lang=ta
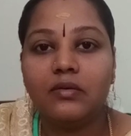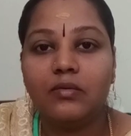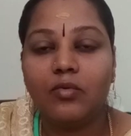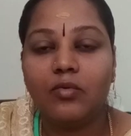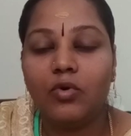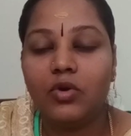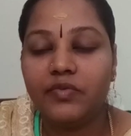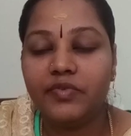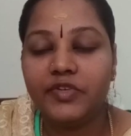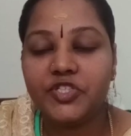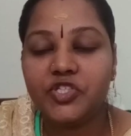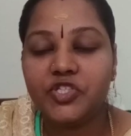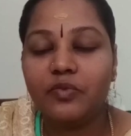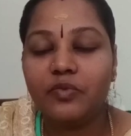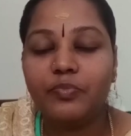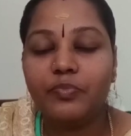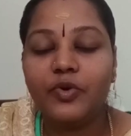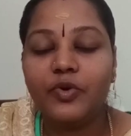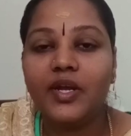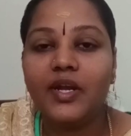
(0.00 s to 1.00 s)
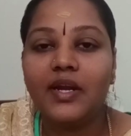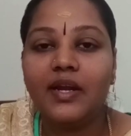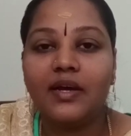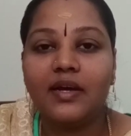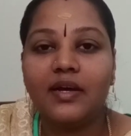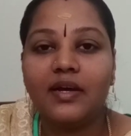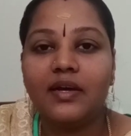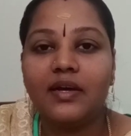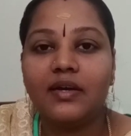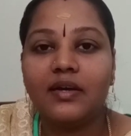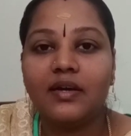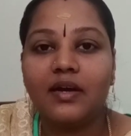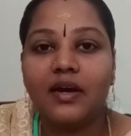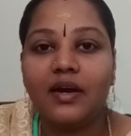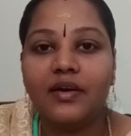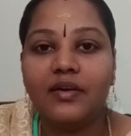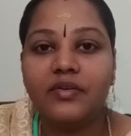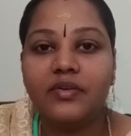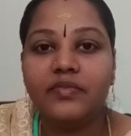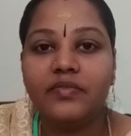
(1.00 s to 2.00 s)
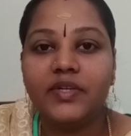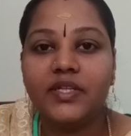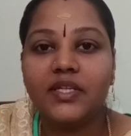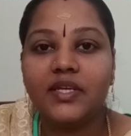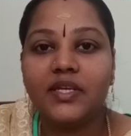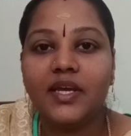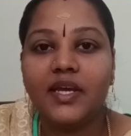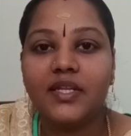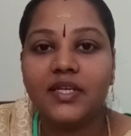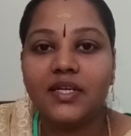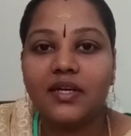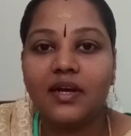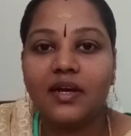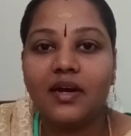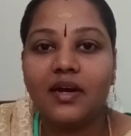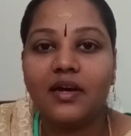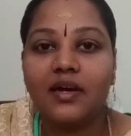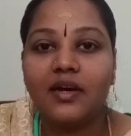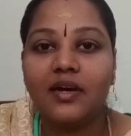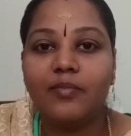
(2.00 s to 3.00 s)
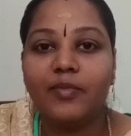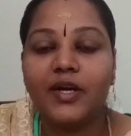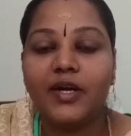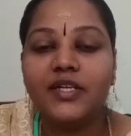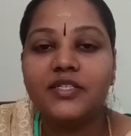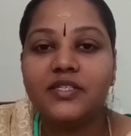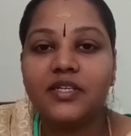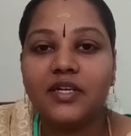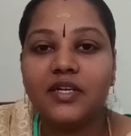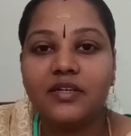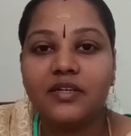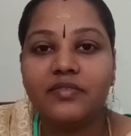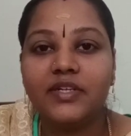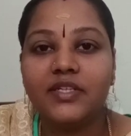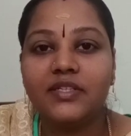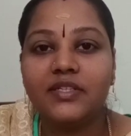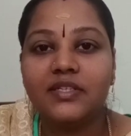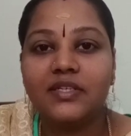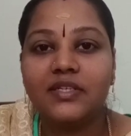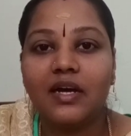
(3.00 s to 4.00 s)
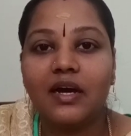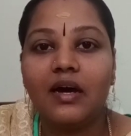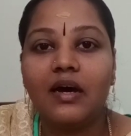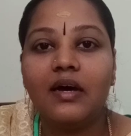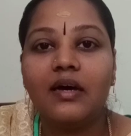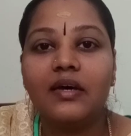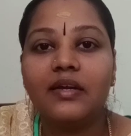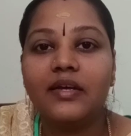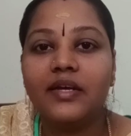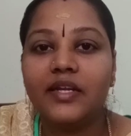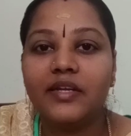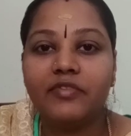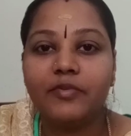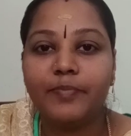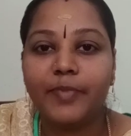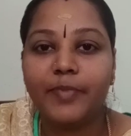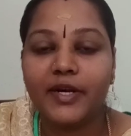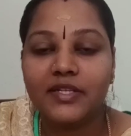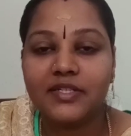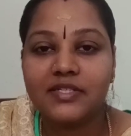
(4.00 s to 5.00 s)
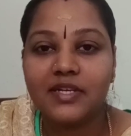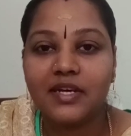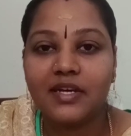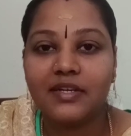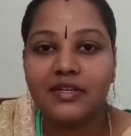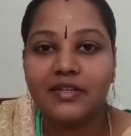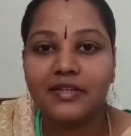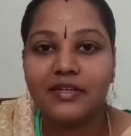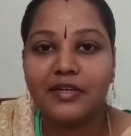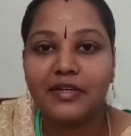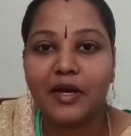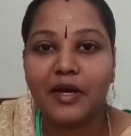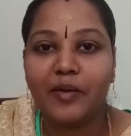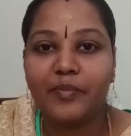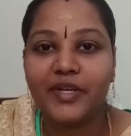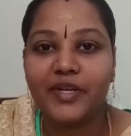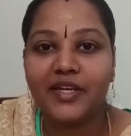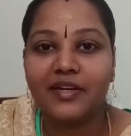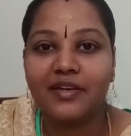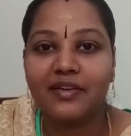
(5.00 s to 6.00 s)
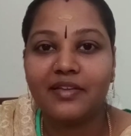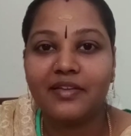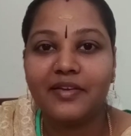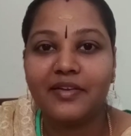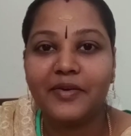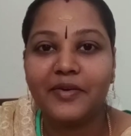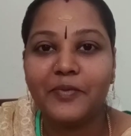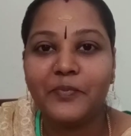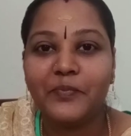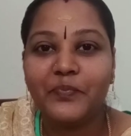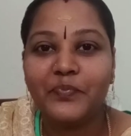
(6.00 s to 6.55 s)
ஒரு விஷயம் புரியலங்க கடவுள் வந்து எதுக்காக மனுஷக்கு வந்து ஆறு அறிவு படைச்சாரு அப்படிங்கிறது